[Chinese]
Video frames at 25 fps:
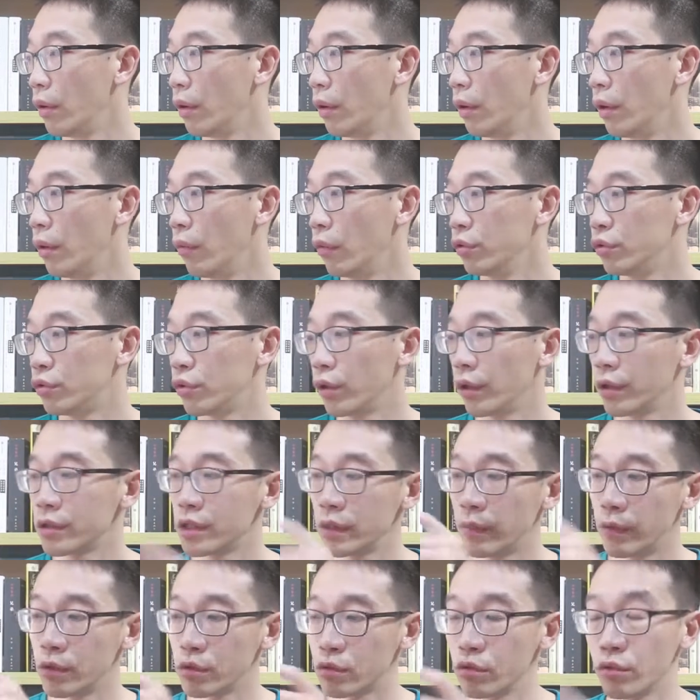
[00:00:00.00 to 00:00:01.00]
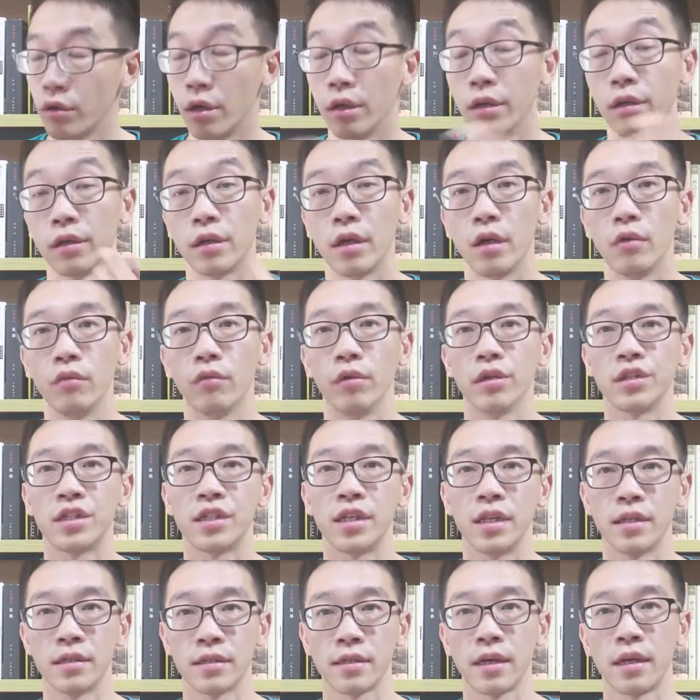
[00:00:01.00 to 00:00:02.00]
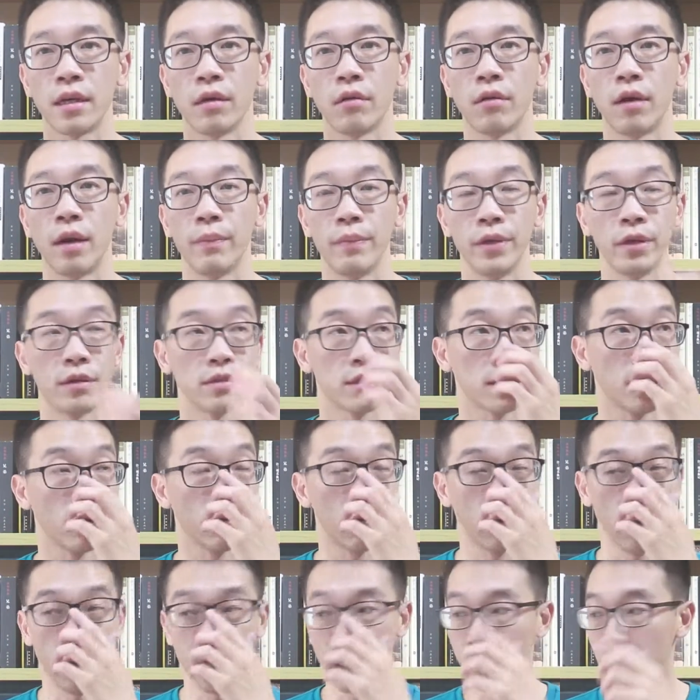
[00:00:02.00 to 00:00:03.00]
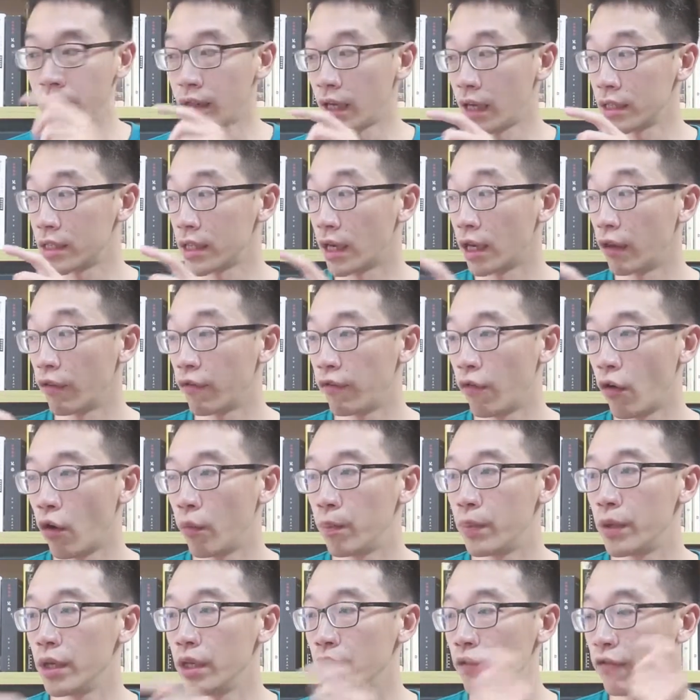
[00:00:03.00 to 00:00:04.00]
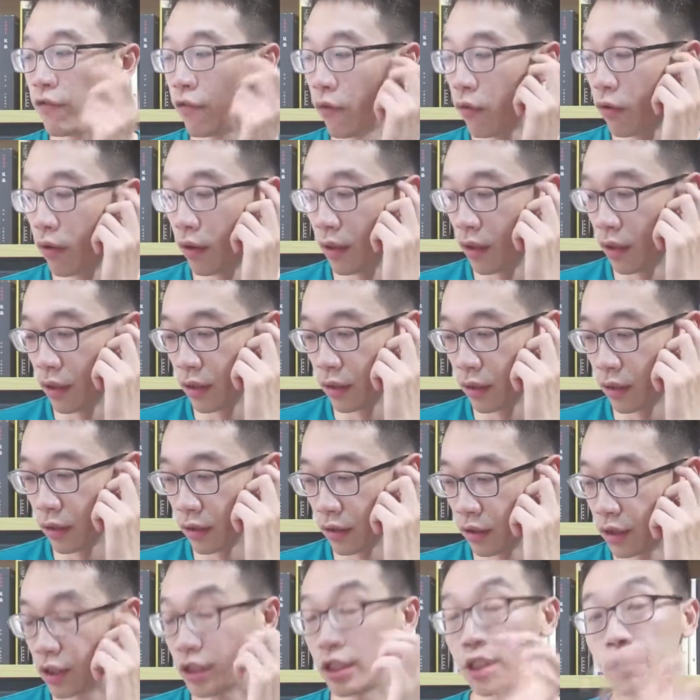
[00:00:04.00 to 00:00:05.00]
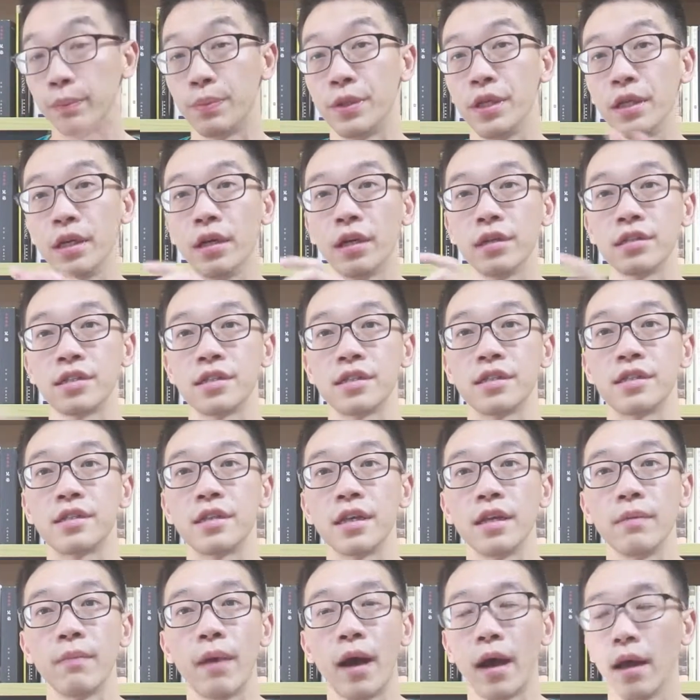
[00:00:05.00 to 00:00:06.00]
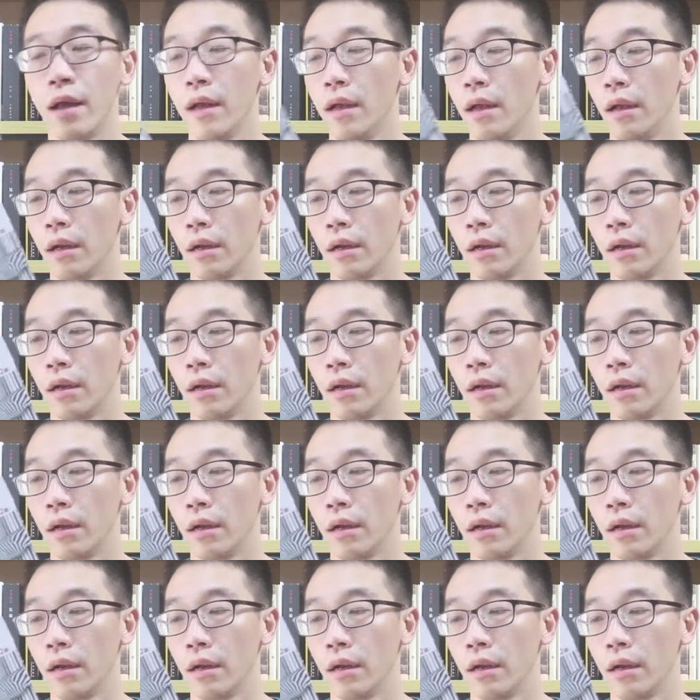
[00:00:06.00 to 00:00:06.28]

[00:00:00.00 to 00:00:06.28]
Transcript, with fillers: 呃，我就觉得这本书可能跟我现在的话比较相关，因为他讲了 four p four 呃呃四 p 和四 c 嘛，